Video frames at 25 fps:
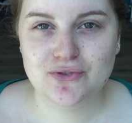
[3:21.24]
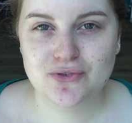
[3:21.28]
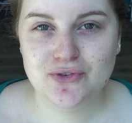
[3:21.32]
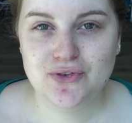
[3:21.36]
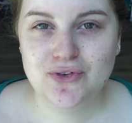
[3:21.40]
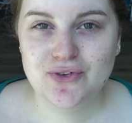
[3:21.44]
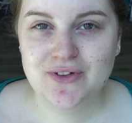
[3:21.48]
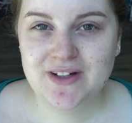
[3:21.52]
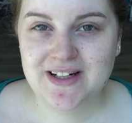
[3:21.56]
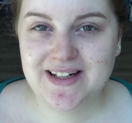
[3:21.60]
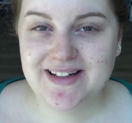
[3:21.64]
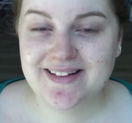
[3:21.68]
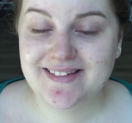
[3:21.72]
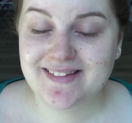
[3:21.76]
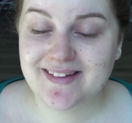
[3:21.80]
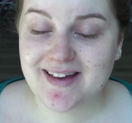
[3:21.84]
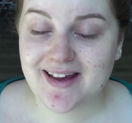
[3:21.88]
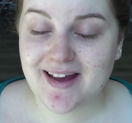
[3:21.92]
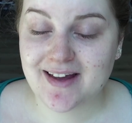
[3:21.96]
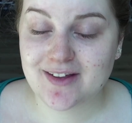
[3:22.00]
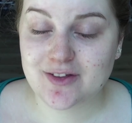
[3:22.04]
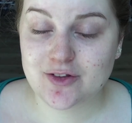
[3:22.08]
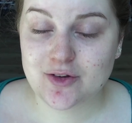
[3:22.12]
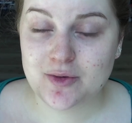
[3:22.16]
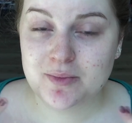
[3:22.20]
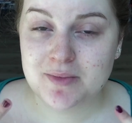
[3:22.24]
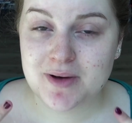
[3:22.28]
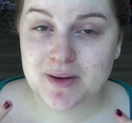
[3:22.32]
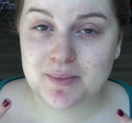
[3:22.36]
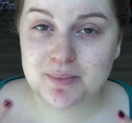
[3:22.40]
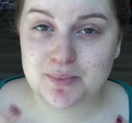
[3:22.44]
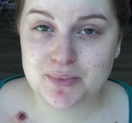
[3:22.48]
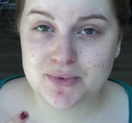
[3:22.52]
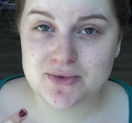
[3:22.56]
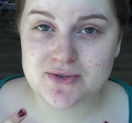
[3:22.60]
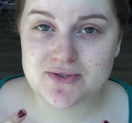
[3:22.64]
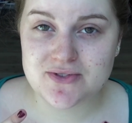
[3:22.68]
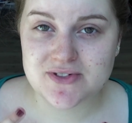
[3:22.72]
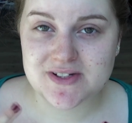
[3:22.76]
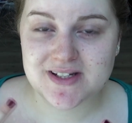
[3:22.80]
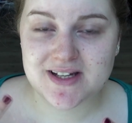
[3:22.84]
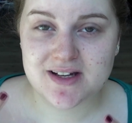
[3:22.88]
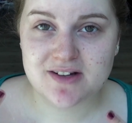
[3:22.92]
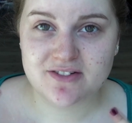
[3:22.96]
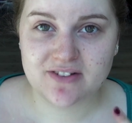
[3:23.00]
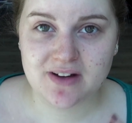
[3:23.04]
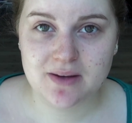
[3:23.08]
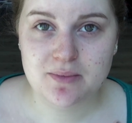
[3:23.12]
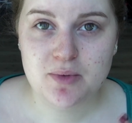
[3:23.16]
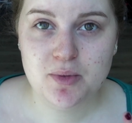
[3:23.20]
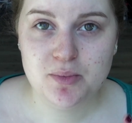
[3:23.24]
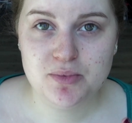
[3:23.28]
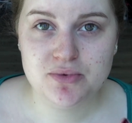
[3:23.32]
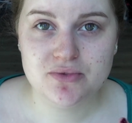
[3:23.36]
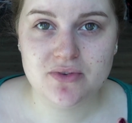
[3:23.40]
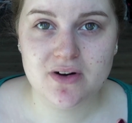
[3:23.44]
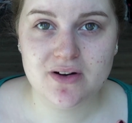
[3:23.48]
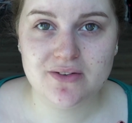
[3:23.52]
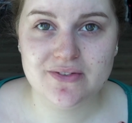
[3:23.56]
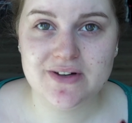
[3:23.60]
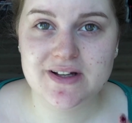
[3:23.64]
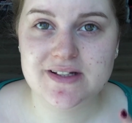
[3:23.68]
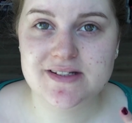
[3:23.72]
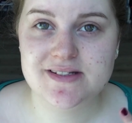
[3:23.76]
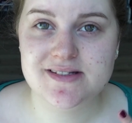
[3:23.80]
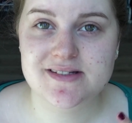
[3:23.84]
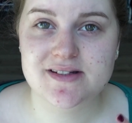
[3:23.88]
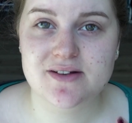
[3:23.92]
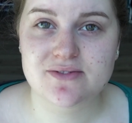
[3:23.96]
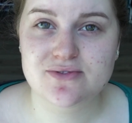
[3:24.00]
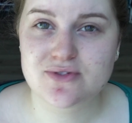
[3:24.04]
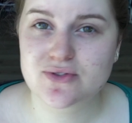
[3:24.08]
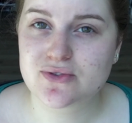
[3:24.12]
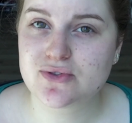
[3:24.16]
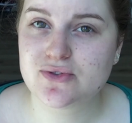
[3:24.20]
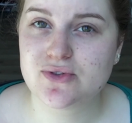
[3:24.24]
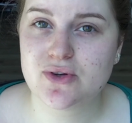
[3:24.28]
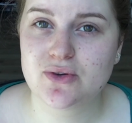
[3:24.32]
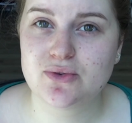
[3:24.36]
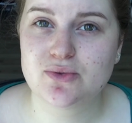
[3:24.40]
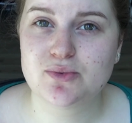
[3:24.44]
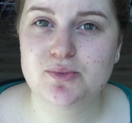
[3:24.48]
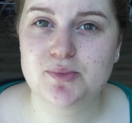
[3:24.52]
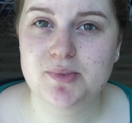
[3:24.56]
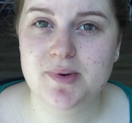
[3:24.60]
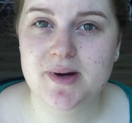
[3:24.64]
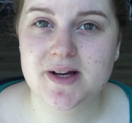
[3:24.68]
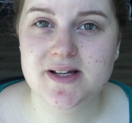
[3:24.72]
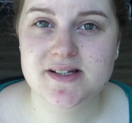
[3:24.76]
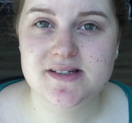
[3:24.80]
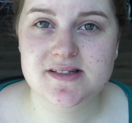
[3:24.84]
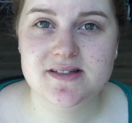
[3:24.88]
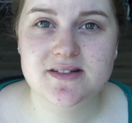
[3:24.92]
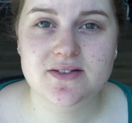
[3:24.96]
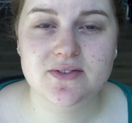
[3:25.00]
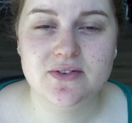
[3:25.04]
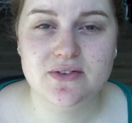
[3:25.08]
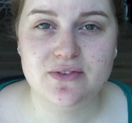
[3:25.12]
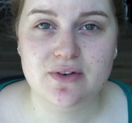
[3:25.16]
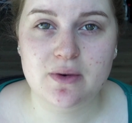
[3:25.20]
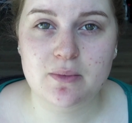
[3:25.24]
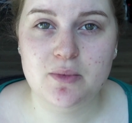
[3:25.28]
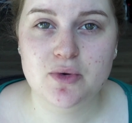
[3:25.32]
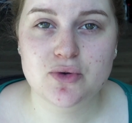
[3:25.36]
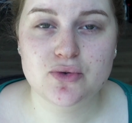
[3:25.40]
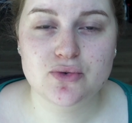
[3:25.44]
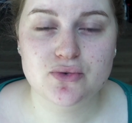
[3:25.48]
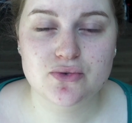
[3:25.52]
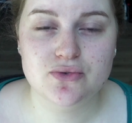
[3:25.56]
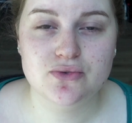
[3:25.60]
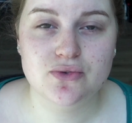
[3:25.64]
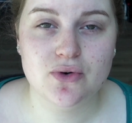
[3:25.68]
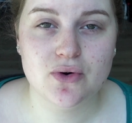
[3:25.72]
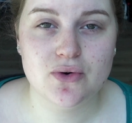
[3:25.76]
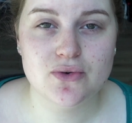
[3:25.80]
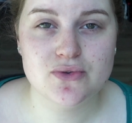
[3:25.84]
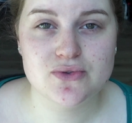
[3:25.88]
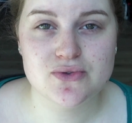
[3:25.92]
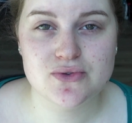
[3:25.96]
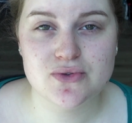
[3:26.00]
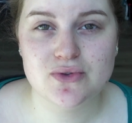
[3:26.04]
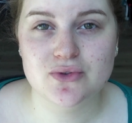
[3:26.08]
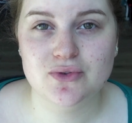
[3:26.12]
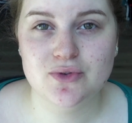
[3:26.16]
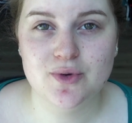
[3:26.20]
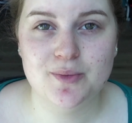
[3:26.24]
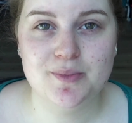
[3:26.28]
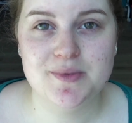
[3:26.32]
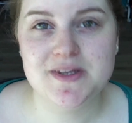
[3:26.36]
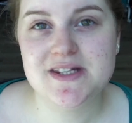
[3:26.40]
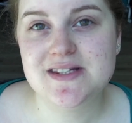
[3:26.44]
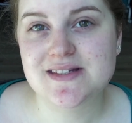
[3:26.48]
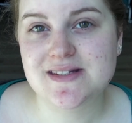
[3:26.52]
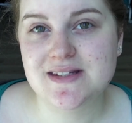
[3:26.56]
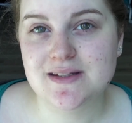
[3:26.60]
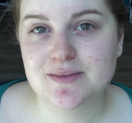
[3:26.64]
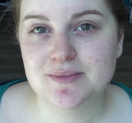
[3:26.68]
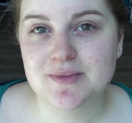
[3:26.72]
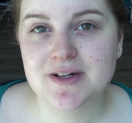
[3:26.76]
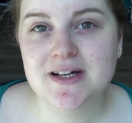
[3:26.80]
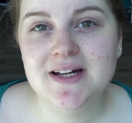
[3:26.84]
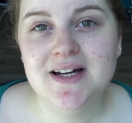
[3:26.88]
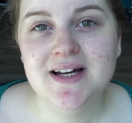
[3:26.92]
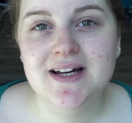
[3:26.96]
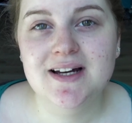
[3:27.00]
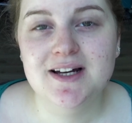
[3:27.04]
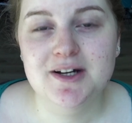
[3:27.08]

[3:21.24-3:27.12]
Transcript: Vu l'état de ma peau, vous allez vraiment pouvoir voir si ça fonctionne ou pas, si ça fait vraiment une couvrance topissime.